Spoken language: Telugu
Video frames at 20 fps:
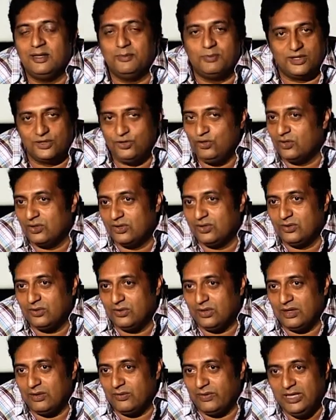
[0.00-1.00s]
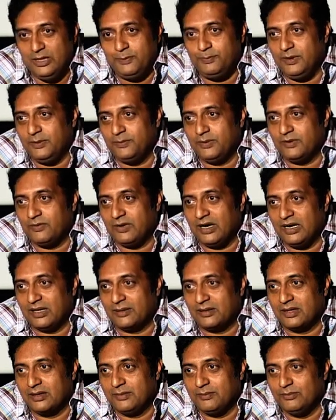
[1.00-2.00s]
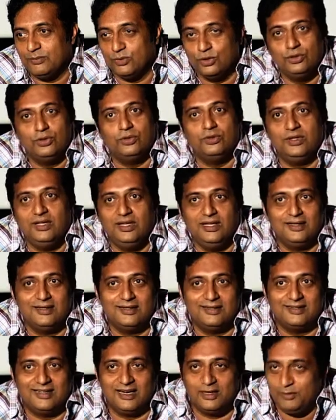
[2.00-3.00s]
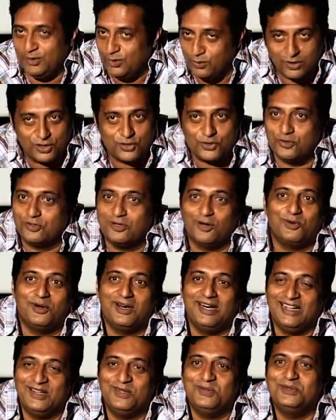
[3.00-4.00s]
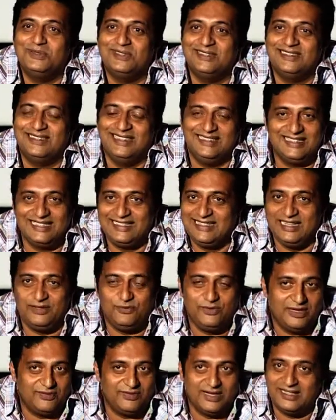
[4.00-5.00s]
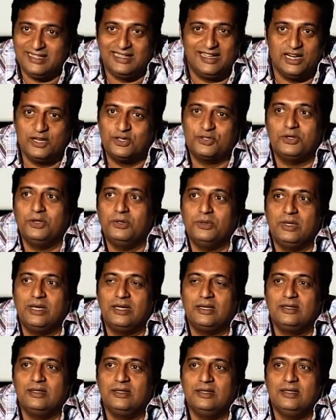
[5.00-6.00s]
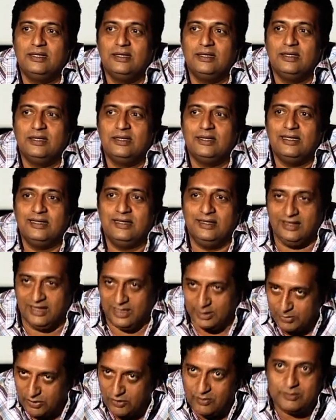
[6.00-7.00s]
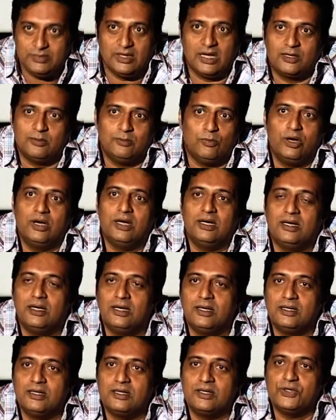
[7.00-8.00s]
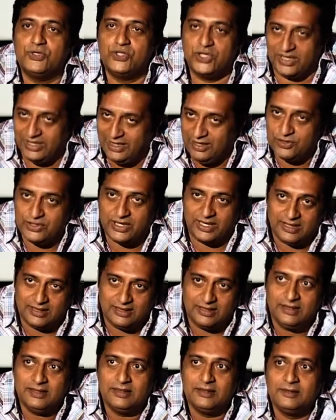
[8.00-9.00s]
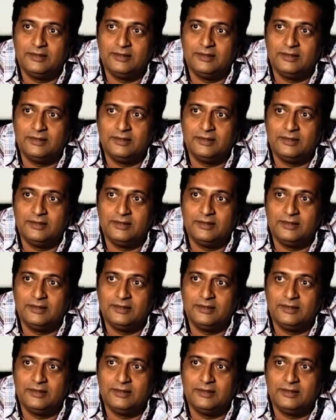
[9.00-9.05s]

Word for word: ప్రతి ఒక్కరూ ఆ వైట్ పేపర్ వాళ్ళ ముందుంది దాని మీద ఒక చుక్క కూడా లేదు దే జస్ట్ సెట్ వీ హ్యావ్ నథింగ్ ఎల్స్ టు డూ ఇట్ ఈ అనుభవం నాకు మొన్న చెన్నైలో జరిగింది